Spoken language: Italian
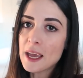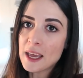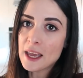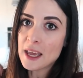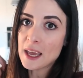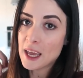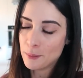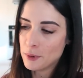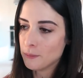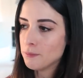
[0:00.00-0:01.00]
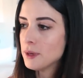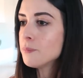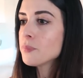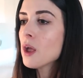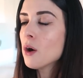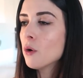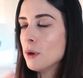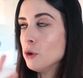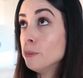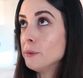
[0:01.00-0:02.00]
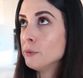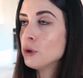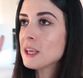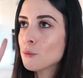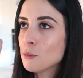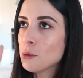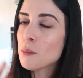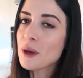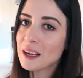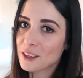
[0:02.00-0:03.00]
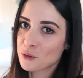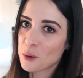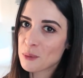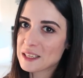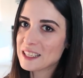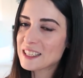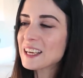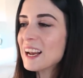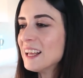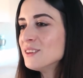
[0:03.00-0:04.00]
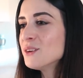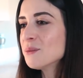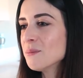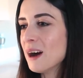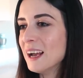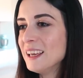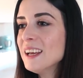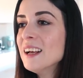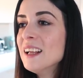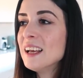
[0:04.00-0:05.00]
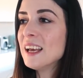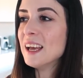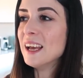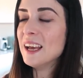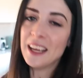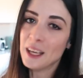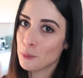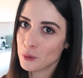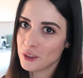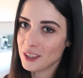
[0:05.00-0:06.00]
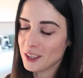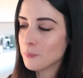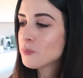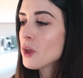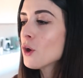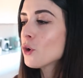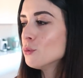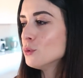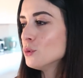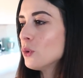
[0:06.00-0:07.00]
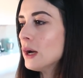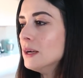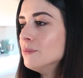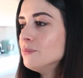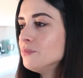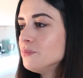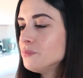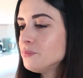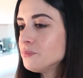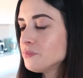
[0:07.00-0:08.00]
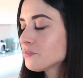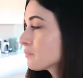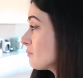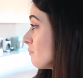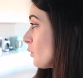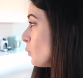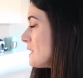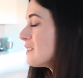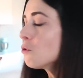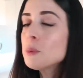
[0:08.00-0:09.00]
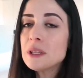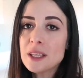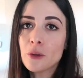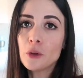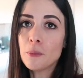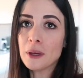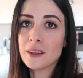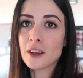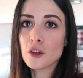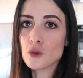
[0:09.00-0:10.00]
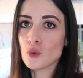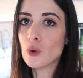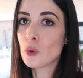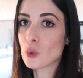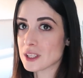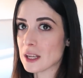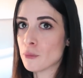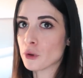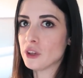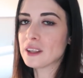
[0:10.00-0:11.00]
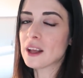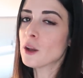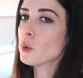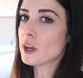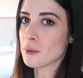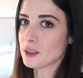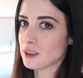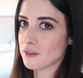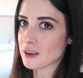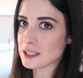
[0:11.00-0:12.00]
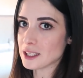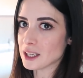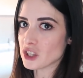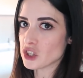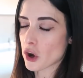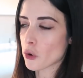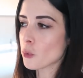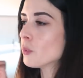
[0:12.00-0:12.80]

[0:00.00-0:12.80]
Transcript: e, e i bimbi o meglio i bimbi, io li chiamo bimbi ma in realtà sono abbastanza grandi ormai eh, e i nipotini comunque mh, mm, ne stavo pensando di mettere giù quest'albero di Natale qui rimettere i vasi che c'erano